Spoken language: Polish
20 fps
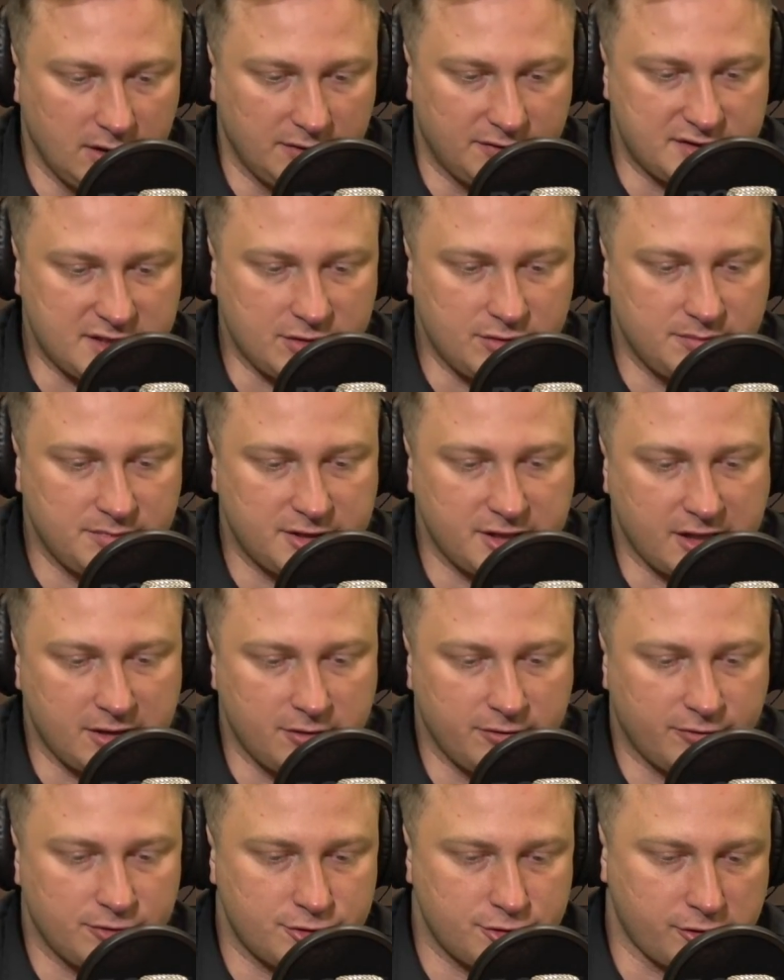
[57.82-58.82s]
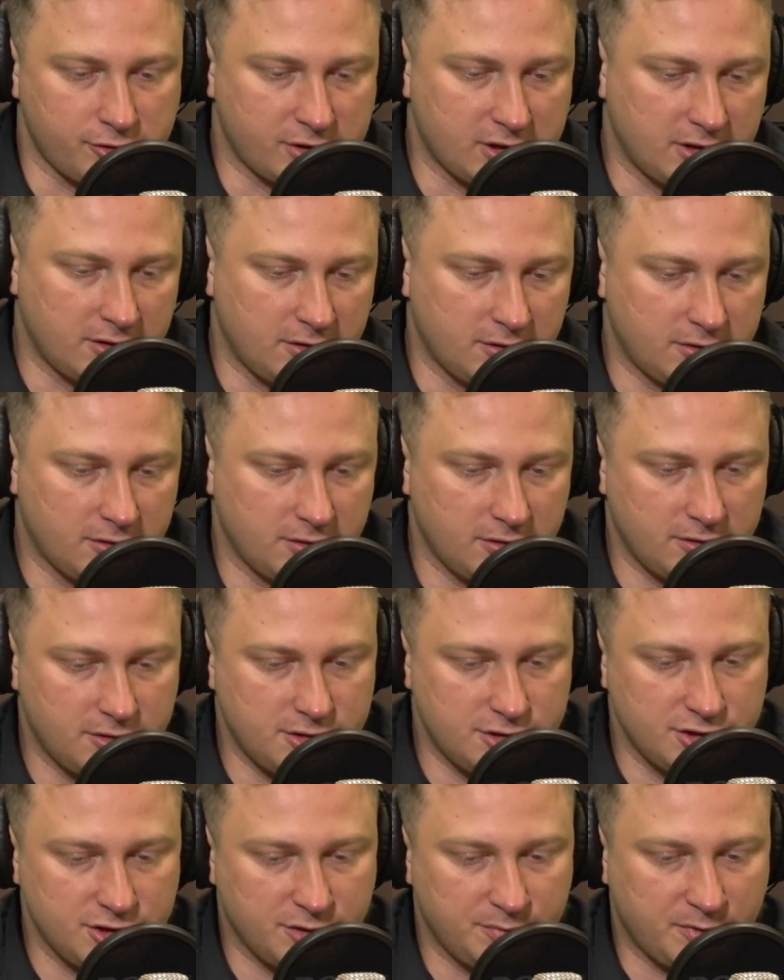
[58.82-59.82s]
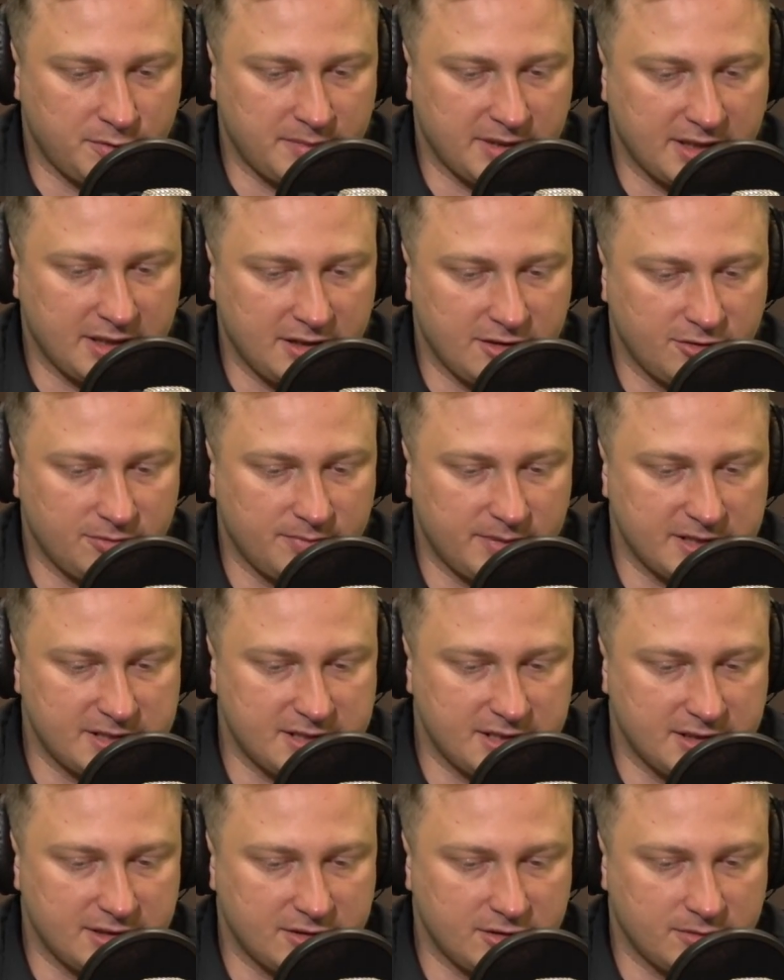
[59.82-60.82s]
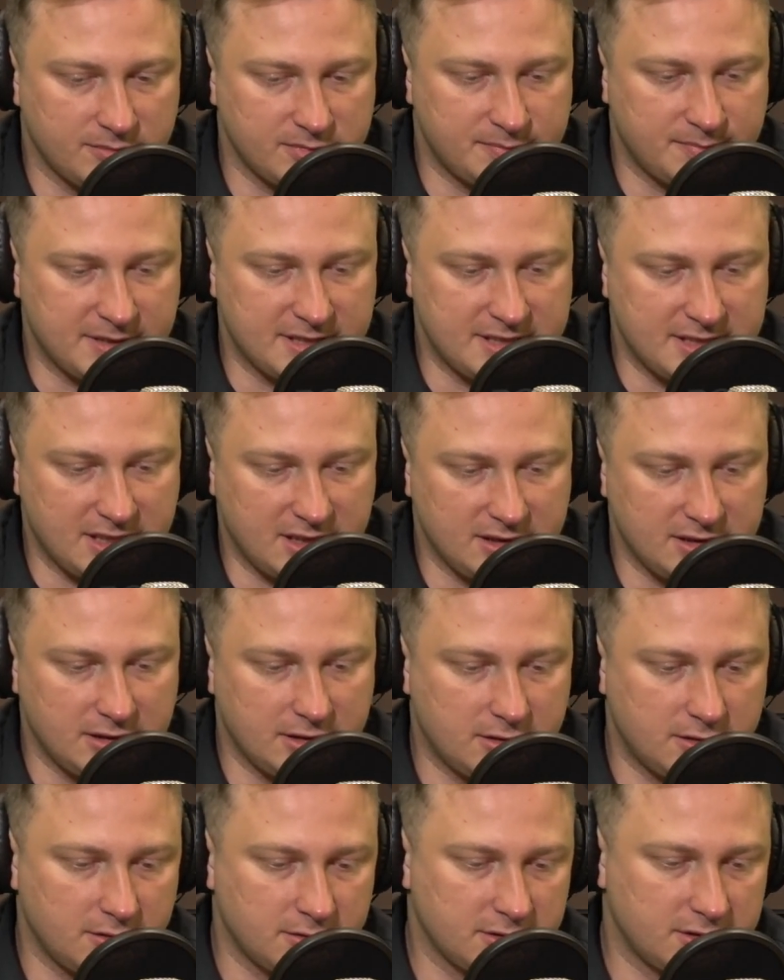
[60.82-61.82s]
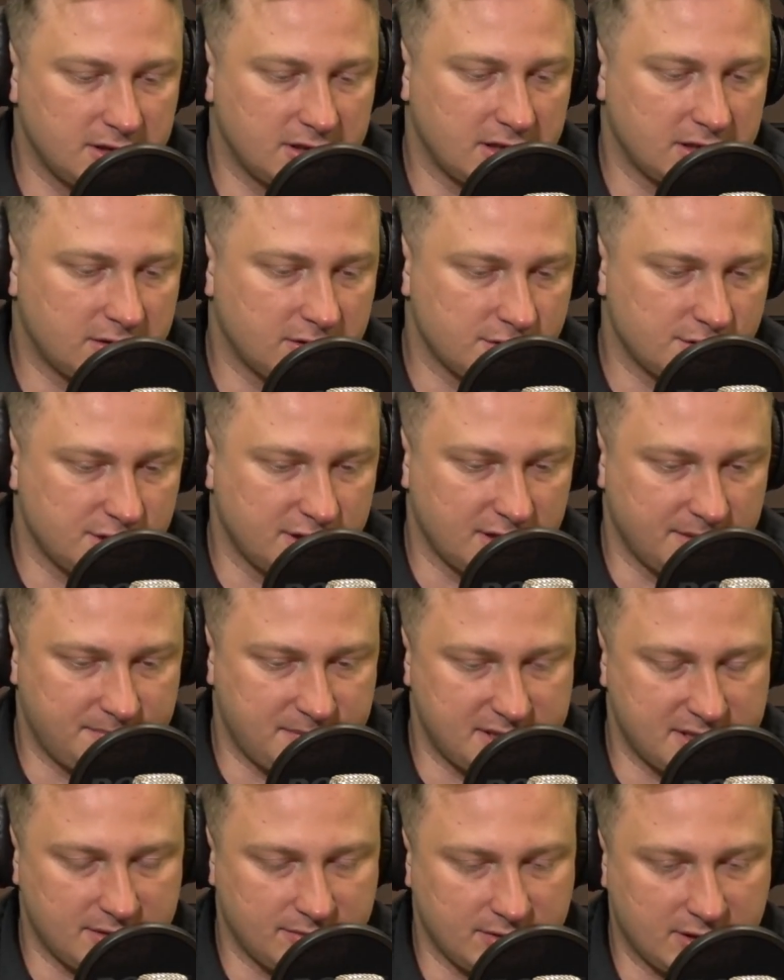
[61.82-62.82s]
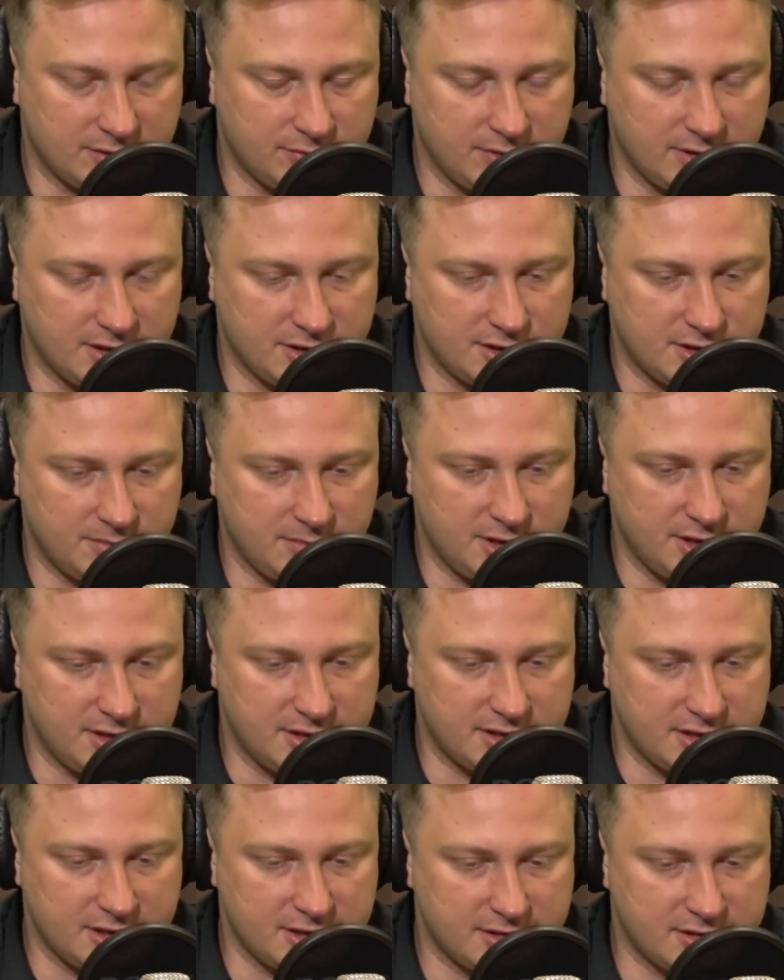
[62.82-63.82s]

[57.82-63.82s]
W całym kraju w ośrodkach onkologicznych pomagają pacjentom specjalni koordynatorzy, napisał na Twitterze minister